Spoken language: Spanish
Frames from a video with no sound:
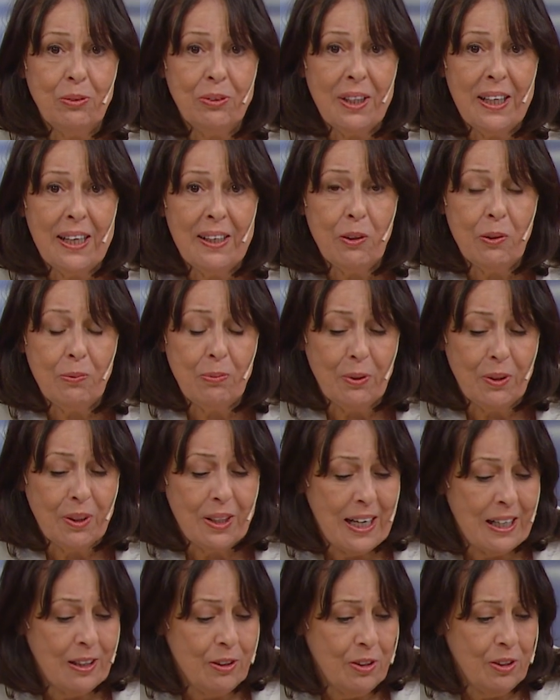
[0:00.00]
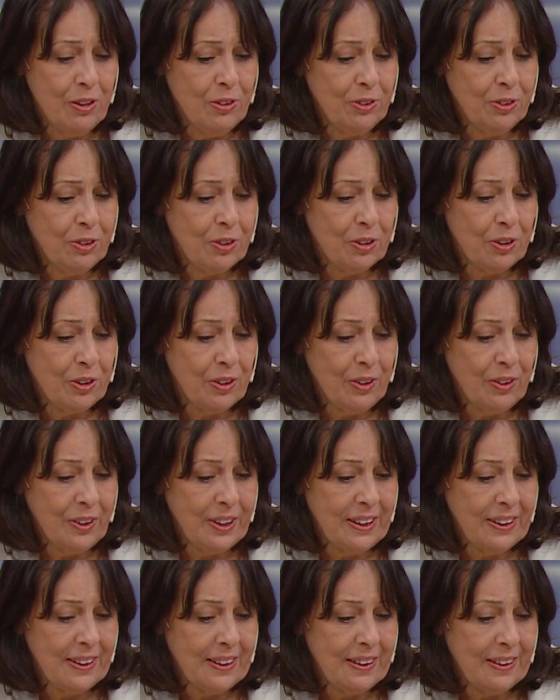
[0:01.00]
ilustrado por Alonso,
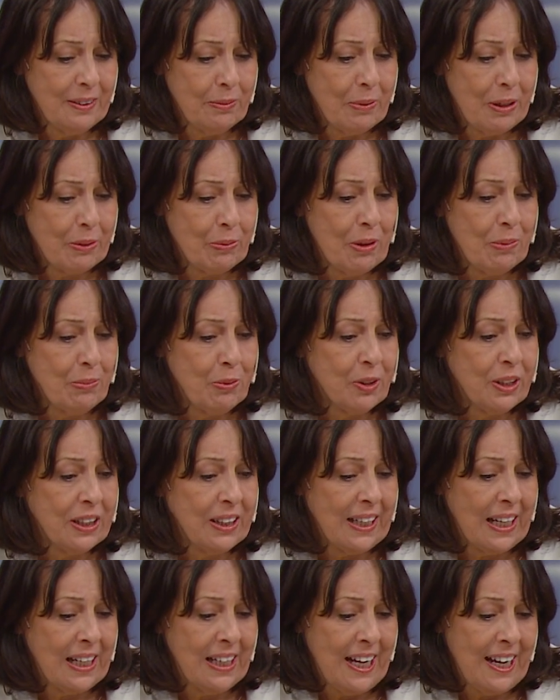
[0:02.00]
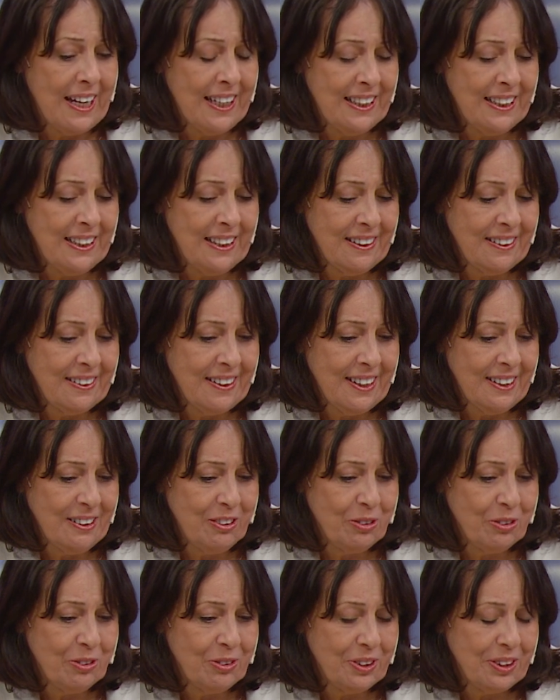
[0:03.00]
este de Manuel Mujica Lainez,
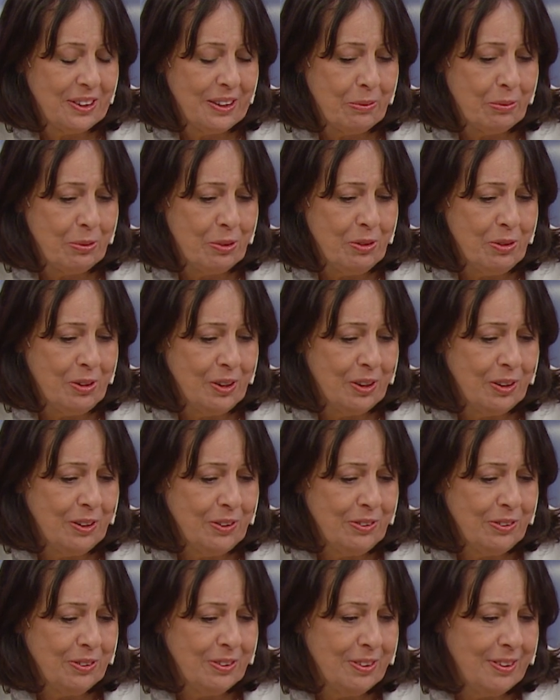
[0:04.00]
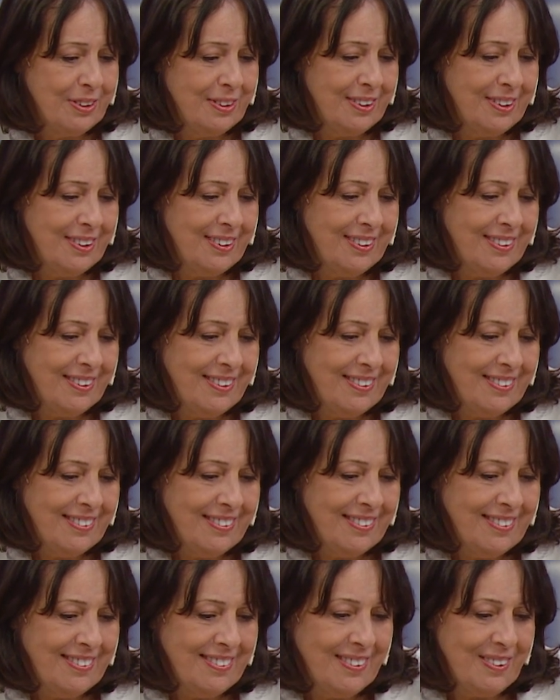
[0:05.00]
textos y dibujos.
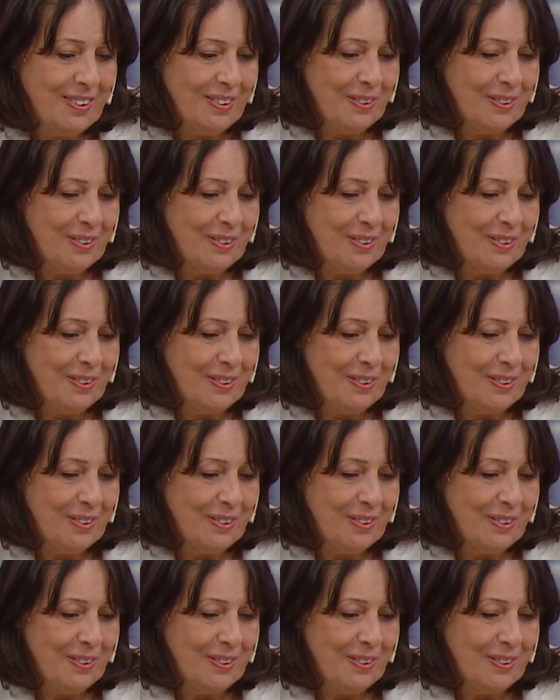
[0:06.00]
Y te